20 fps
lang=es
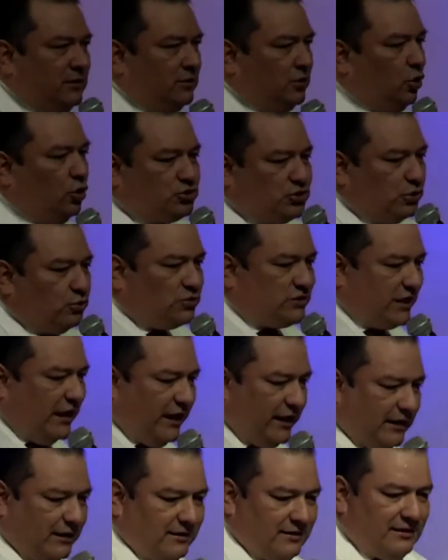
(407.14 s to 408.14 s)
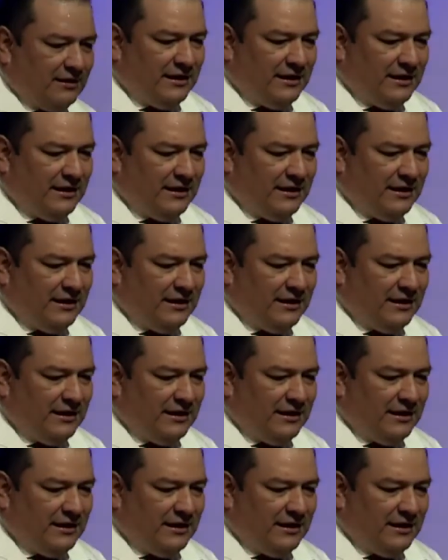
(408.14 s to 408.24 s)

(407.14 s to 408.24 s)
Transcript: No sé usted.